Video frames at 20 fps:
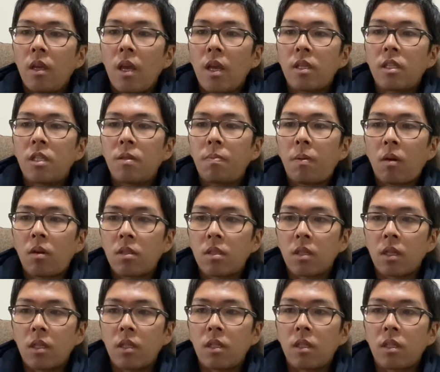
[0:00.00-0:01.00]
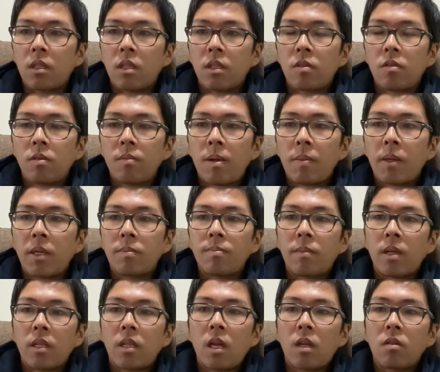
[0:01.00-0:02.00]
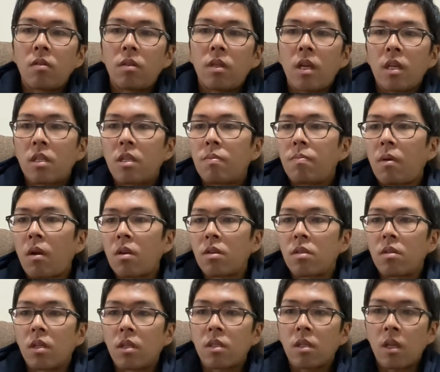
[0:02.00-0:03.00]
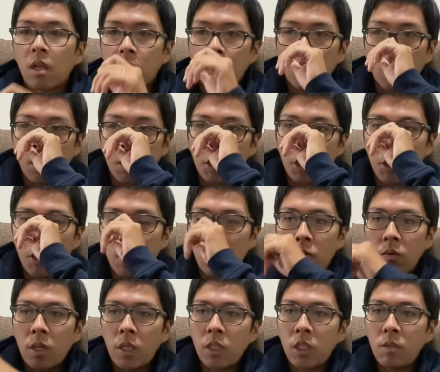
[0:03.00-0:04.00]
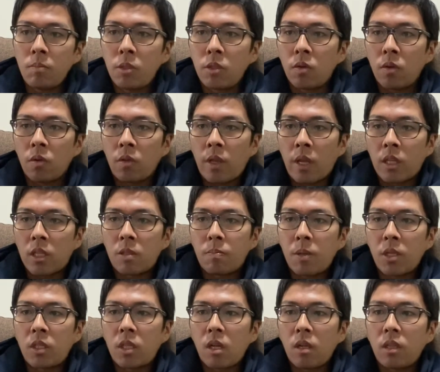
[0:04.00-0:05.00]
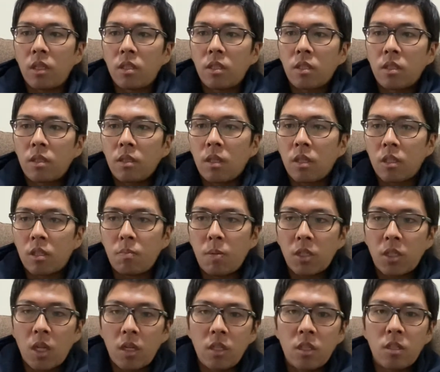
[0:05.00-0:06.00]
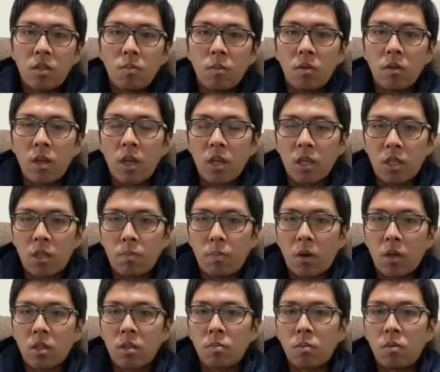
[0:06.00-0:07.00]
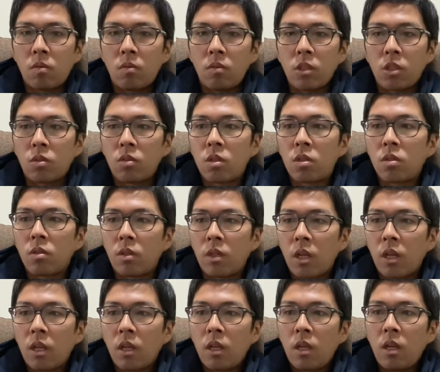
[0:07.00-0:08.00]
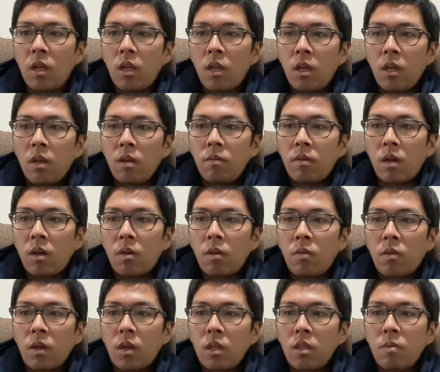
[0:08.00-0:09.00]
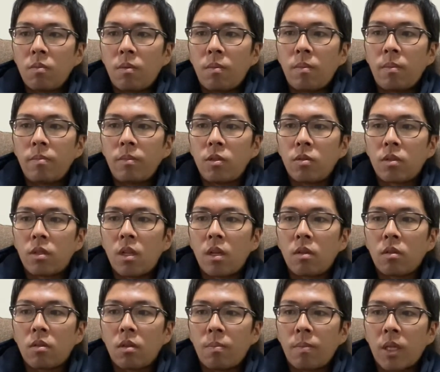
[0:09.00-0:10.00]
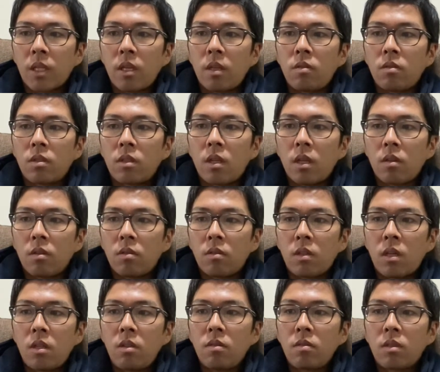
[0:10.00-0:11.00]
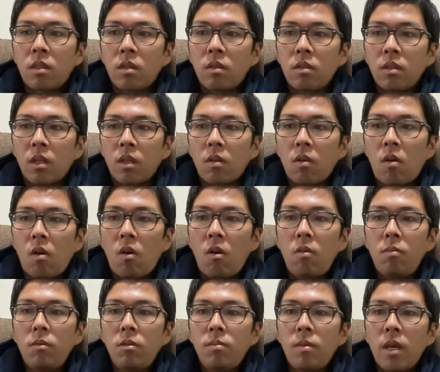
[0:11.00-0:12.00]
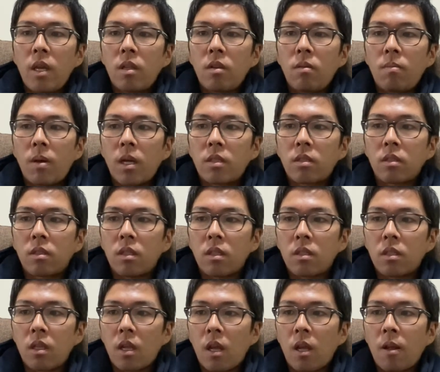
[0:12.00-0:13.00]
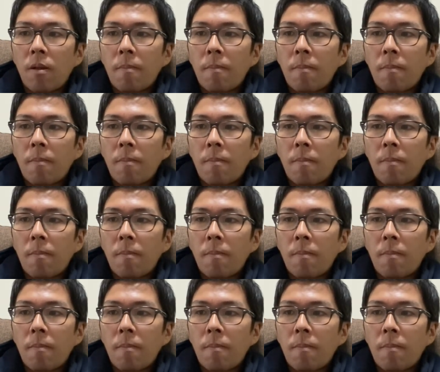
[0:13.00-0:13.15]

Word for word: エキスパーツが出てきて、そのまままた後にエキスパーツが使ったりしない。同じ意味の、ね、スペシャリスト。スペシャリストもエキスパーツも一緒ですよね。まあ、他にも言ってると、また言っていると、何言ってるんだって、ホームメイドマスクですね。